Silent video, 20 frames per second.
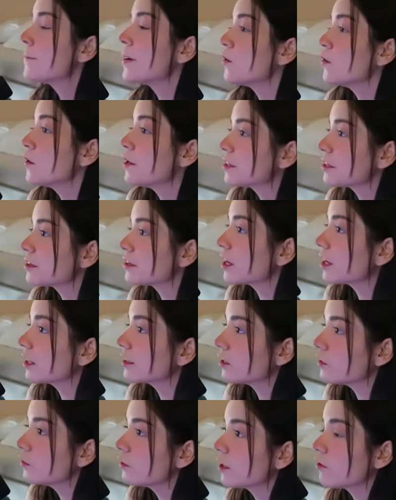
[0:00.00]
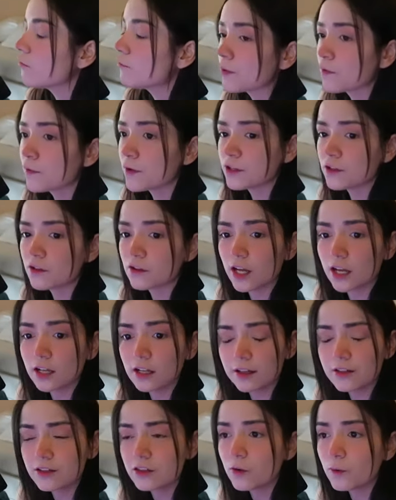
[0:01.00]
Pero ese es en categoría Mejor
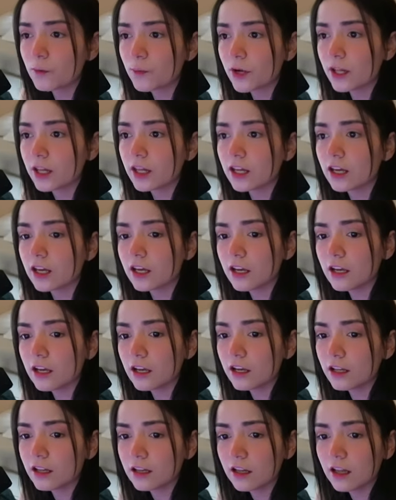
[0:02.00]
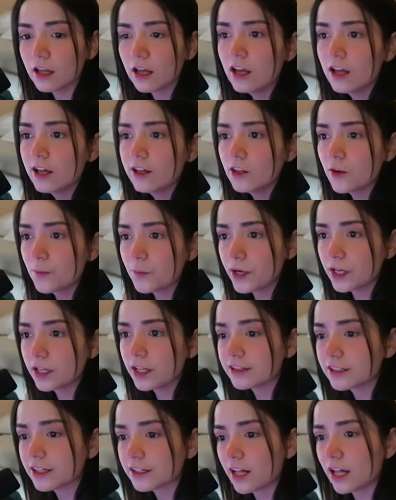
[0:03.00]
profesionales, no pueden, no pueden
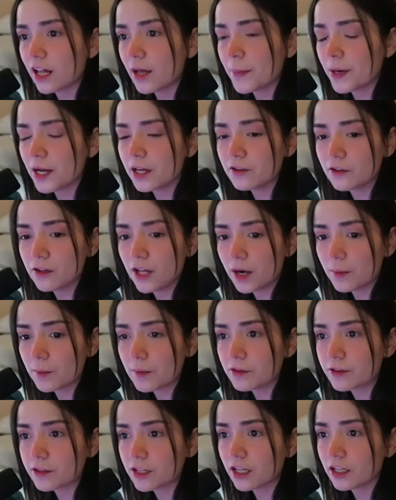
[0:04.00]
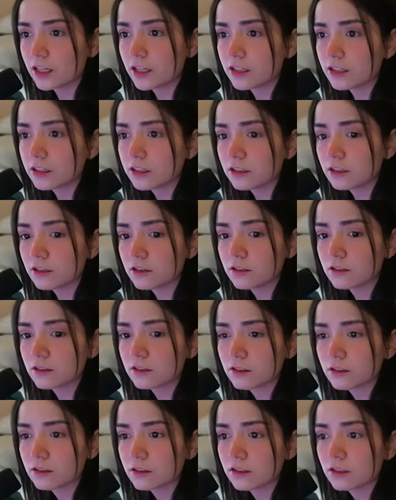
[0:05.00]
hacer nada para ayudarme ustedes.
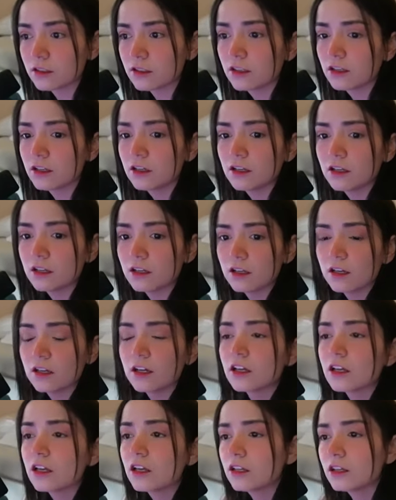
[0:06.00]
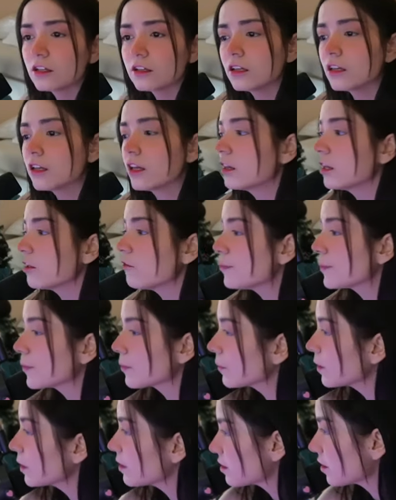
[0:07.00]
Y ¿Quiénes este serían las
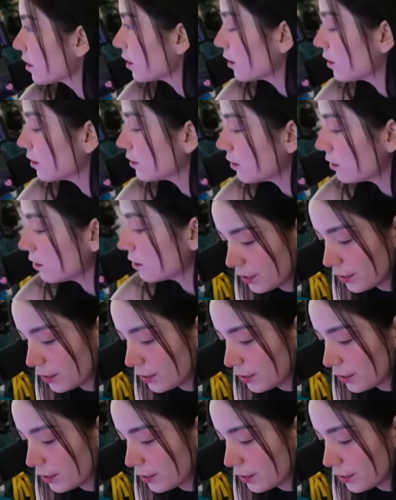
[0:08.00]
promesas?